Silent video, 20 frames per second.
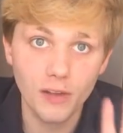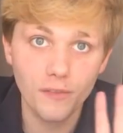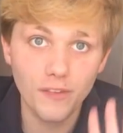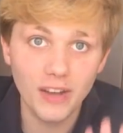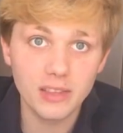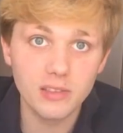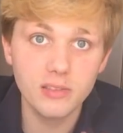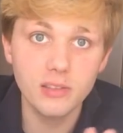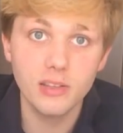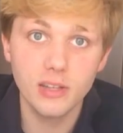li ha
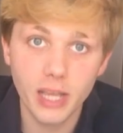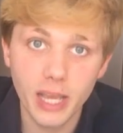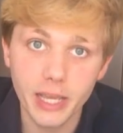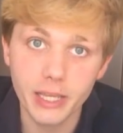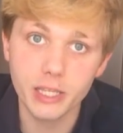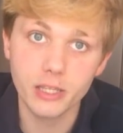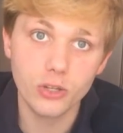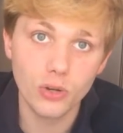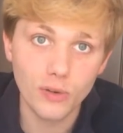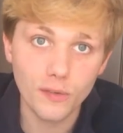fatti
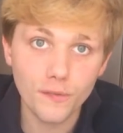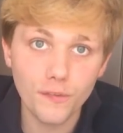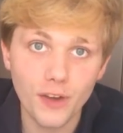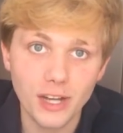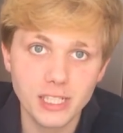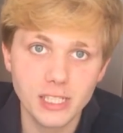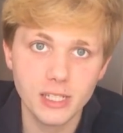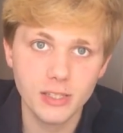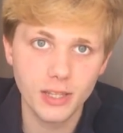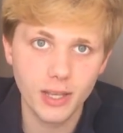lei con
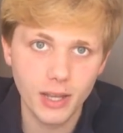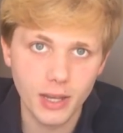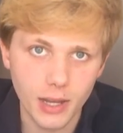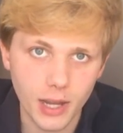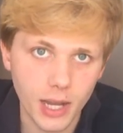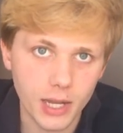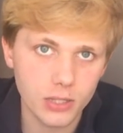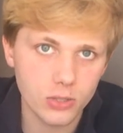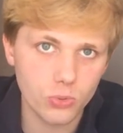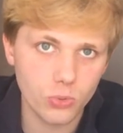farina,
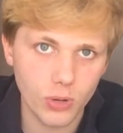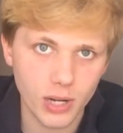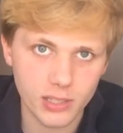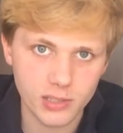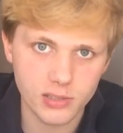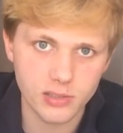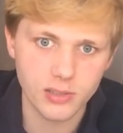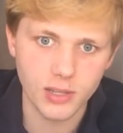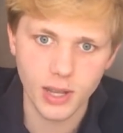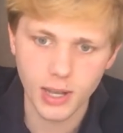
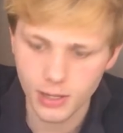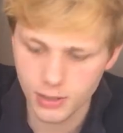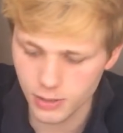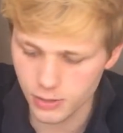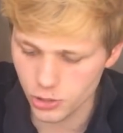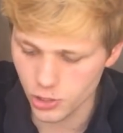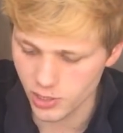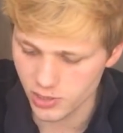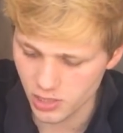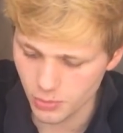acqua,
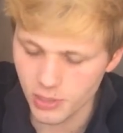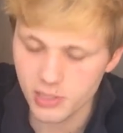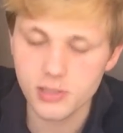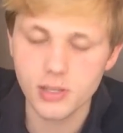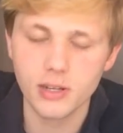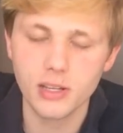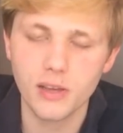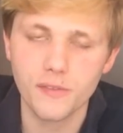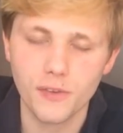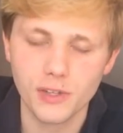sale, cioè si è
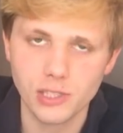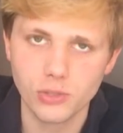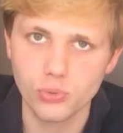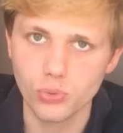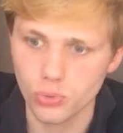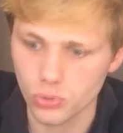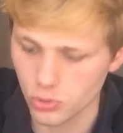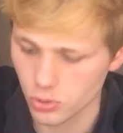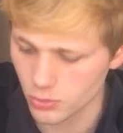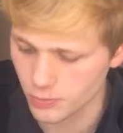messa lei a fare
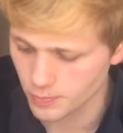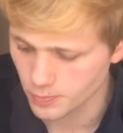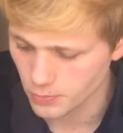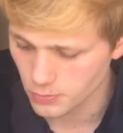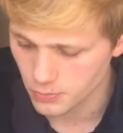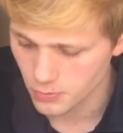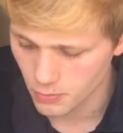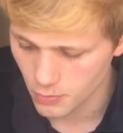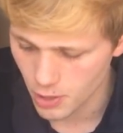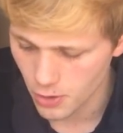tutto.
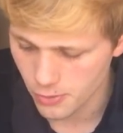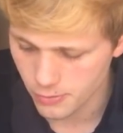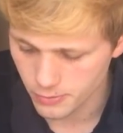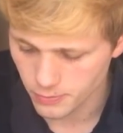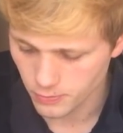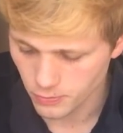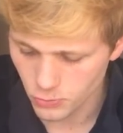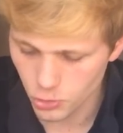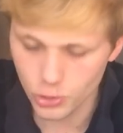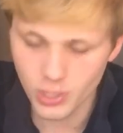
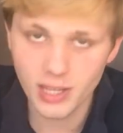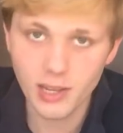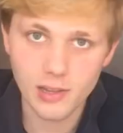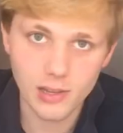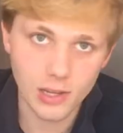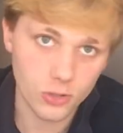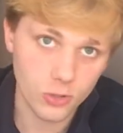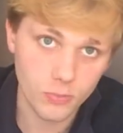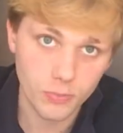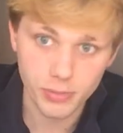Non è che li ha